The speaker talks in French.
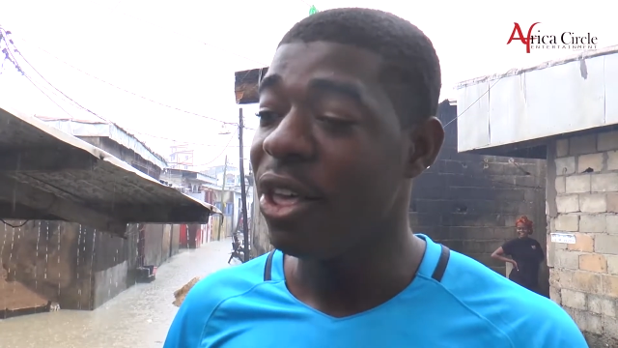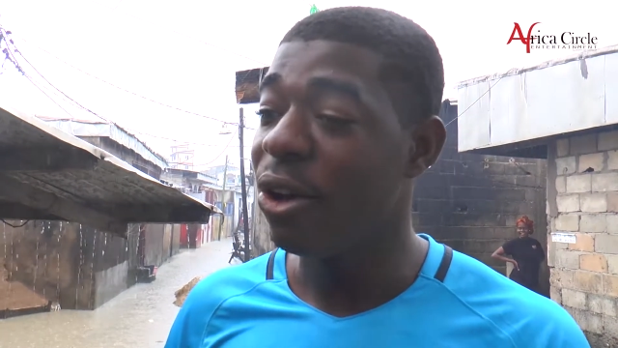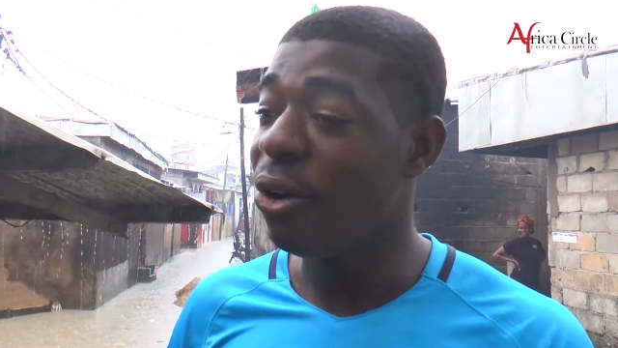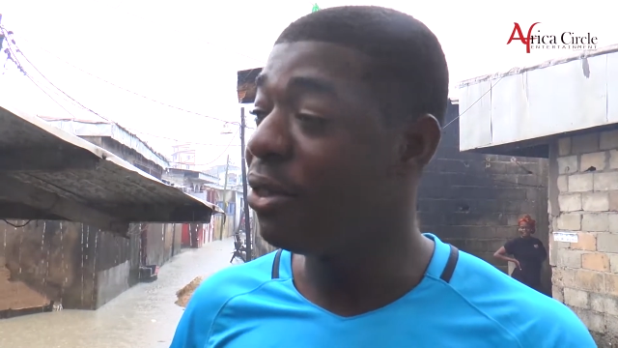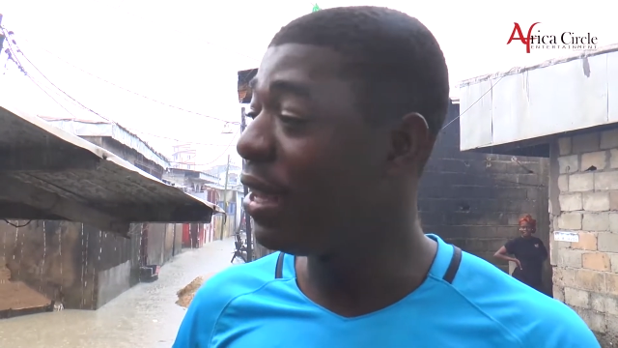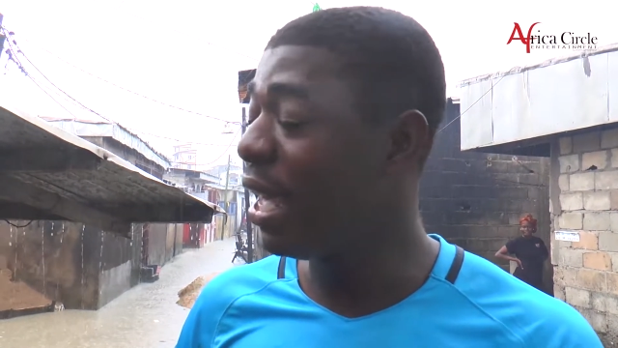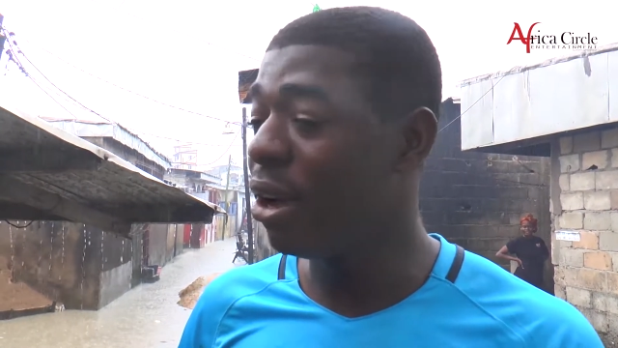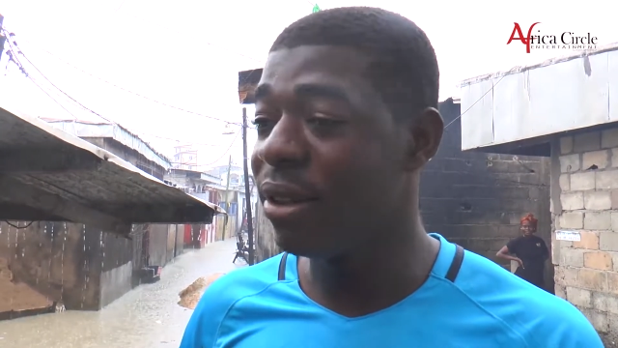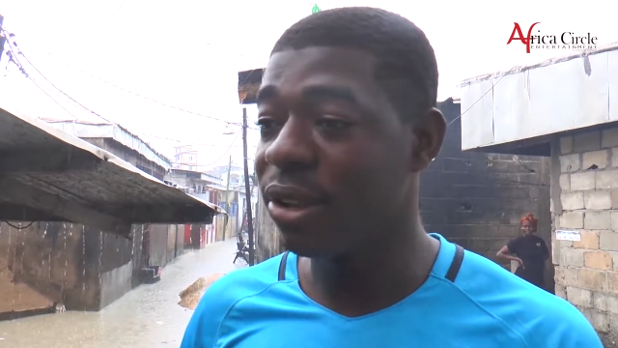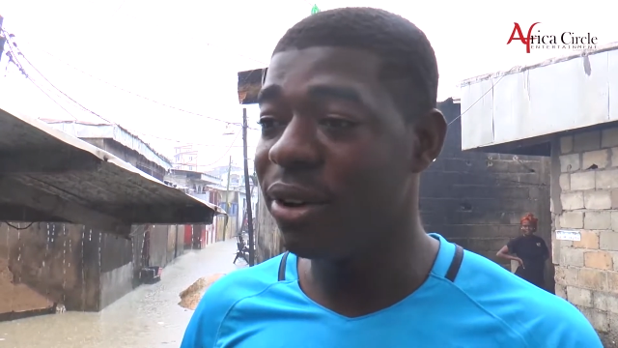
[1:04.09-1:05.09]
on est,
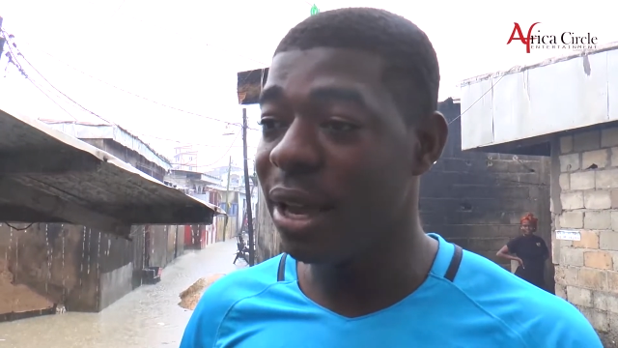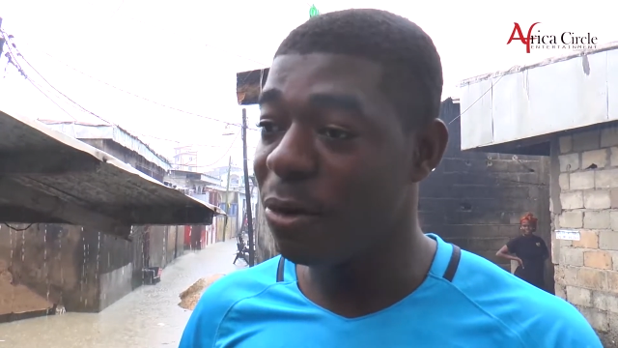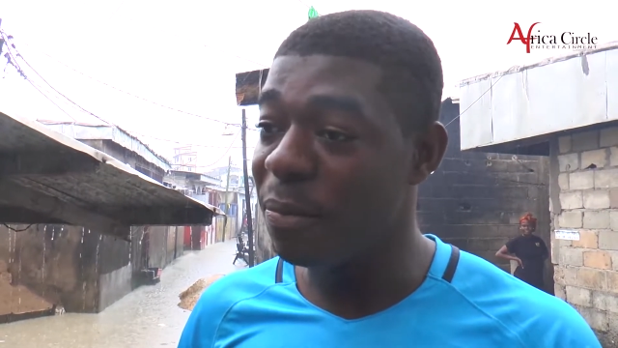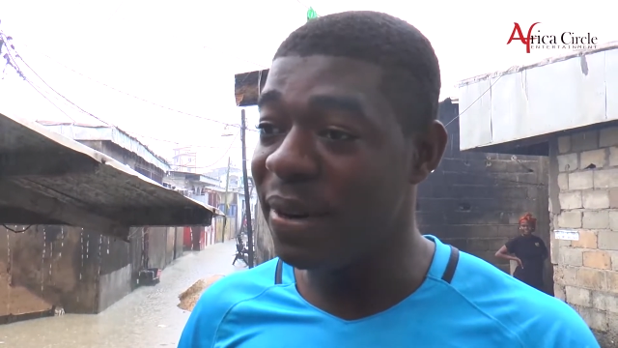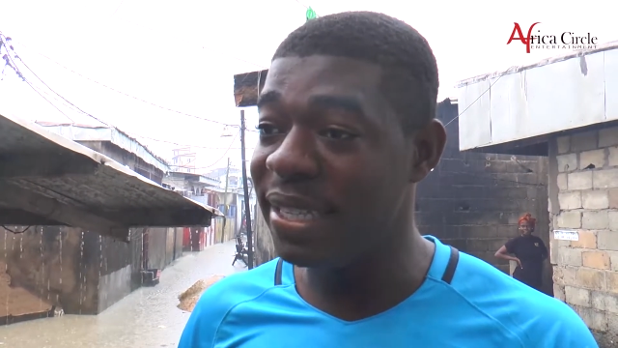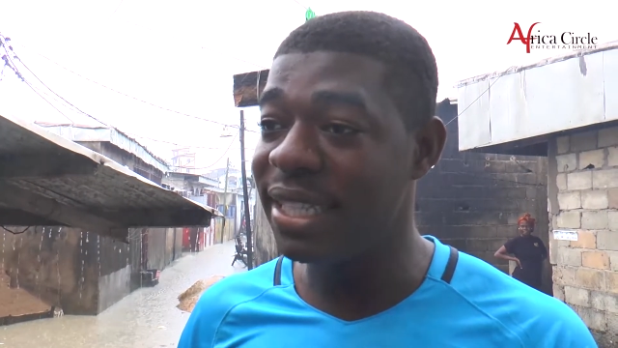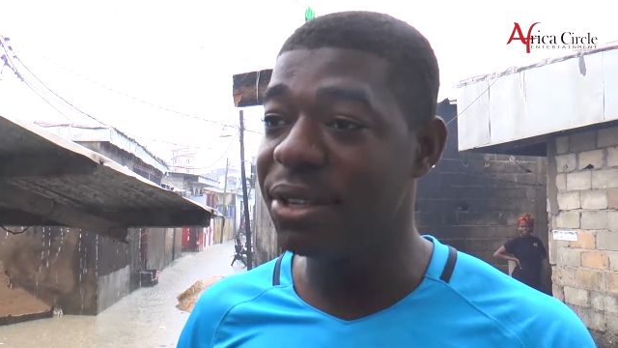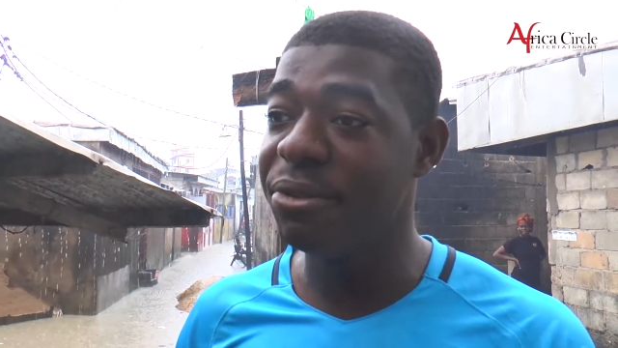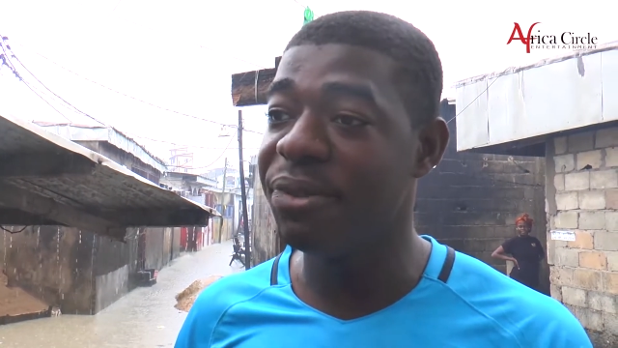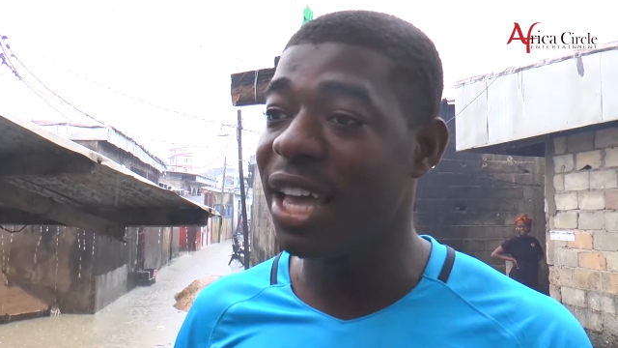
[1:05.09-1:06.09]
on, est obligé
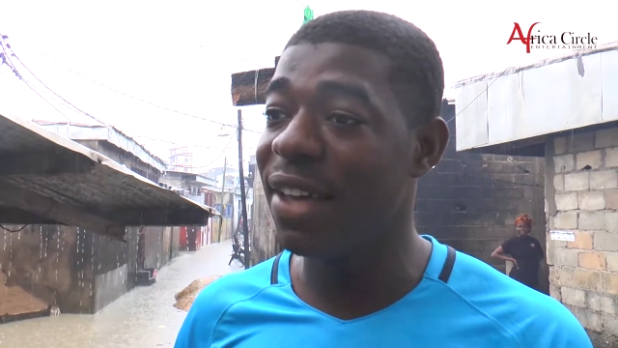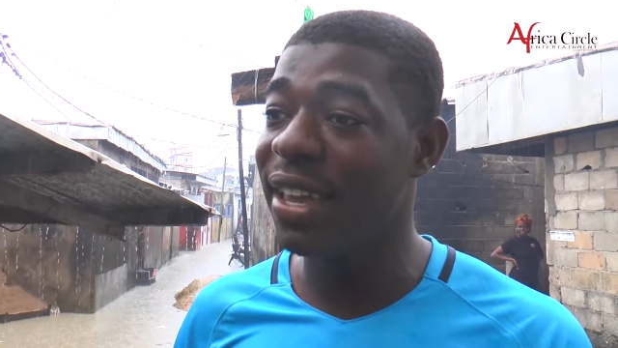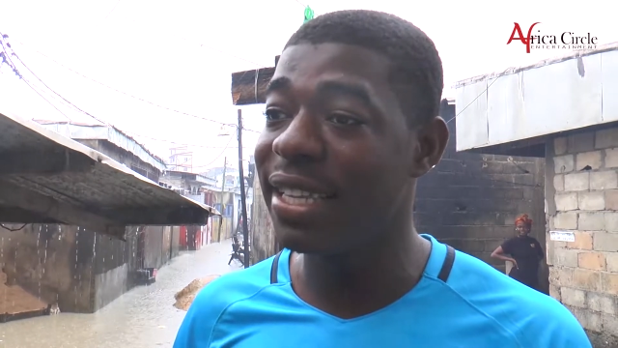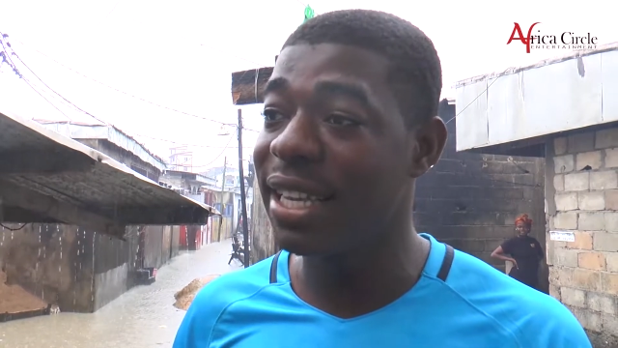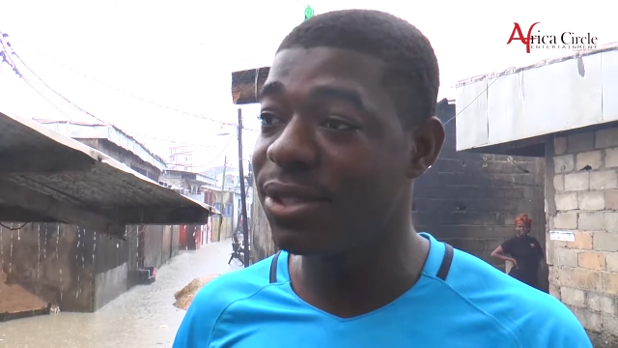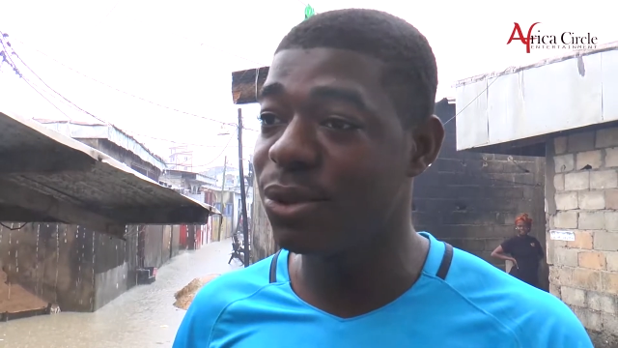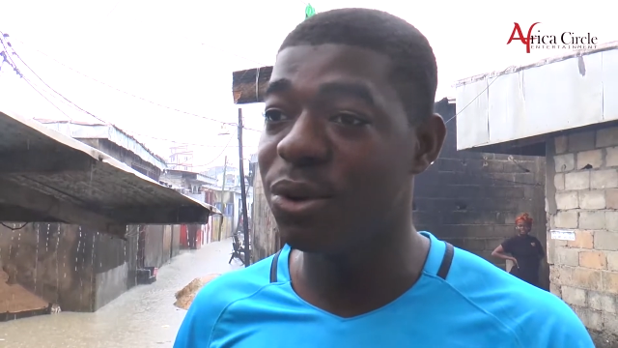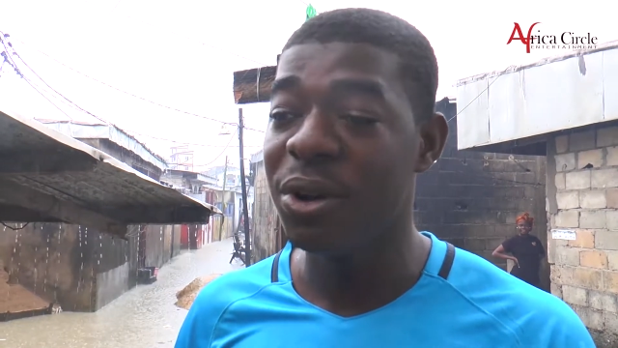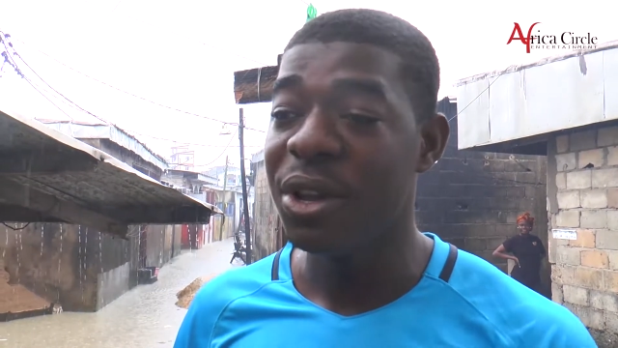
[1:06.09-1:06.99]
de faire avec des eaux.